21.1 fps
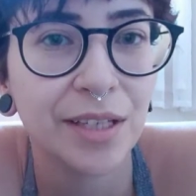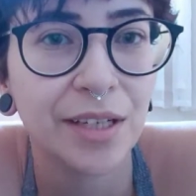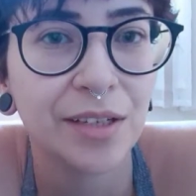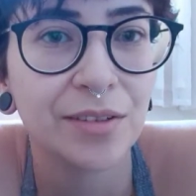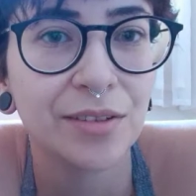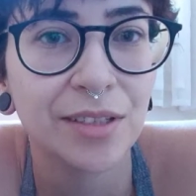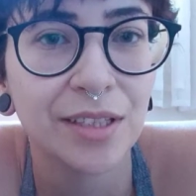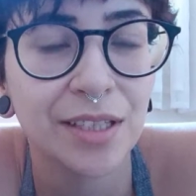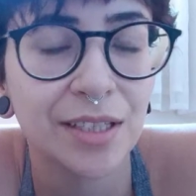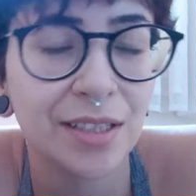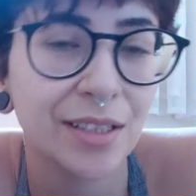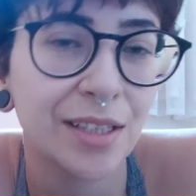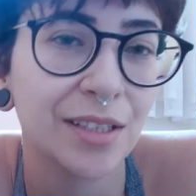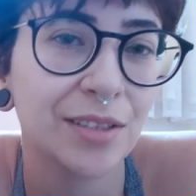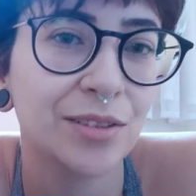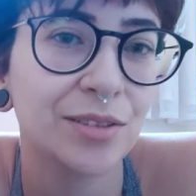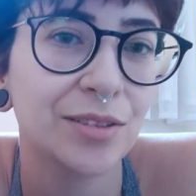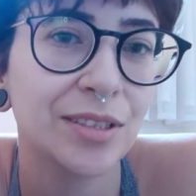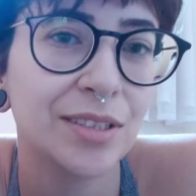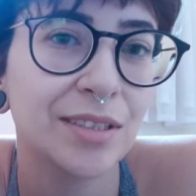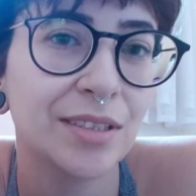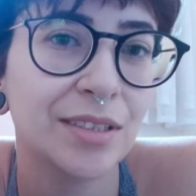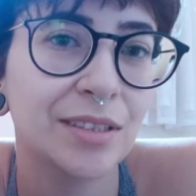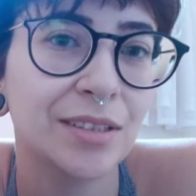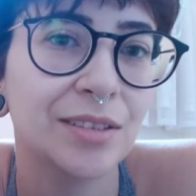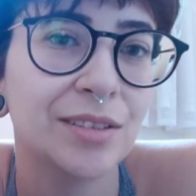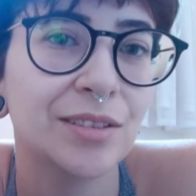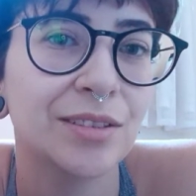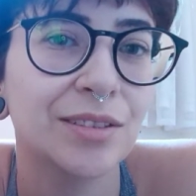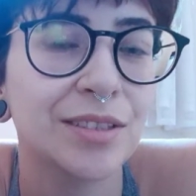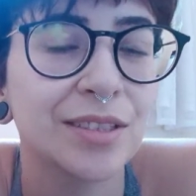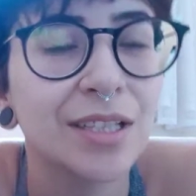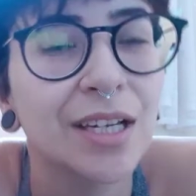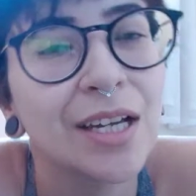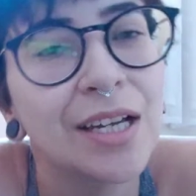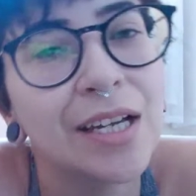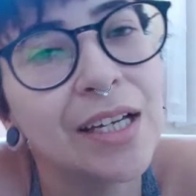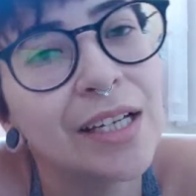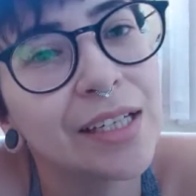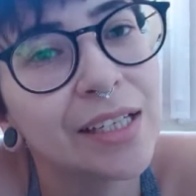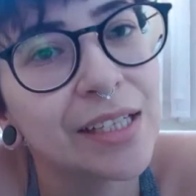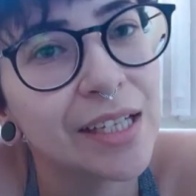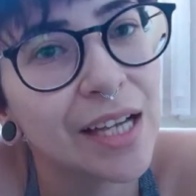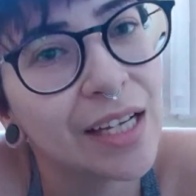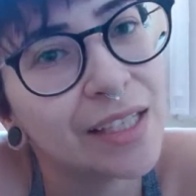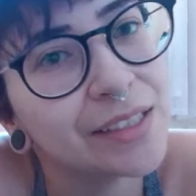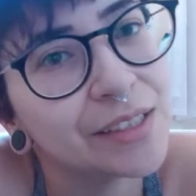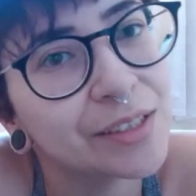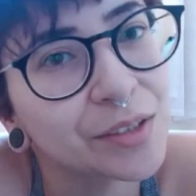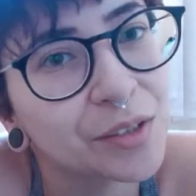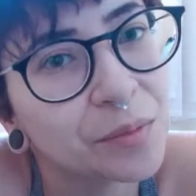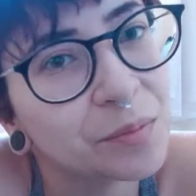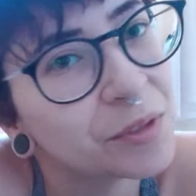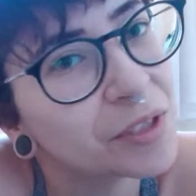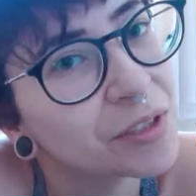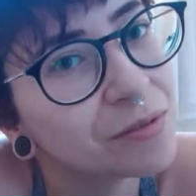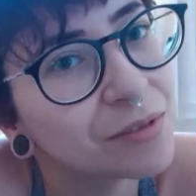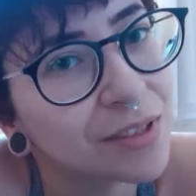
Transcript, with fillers: tenho 32 anos. E aí, como que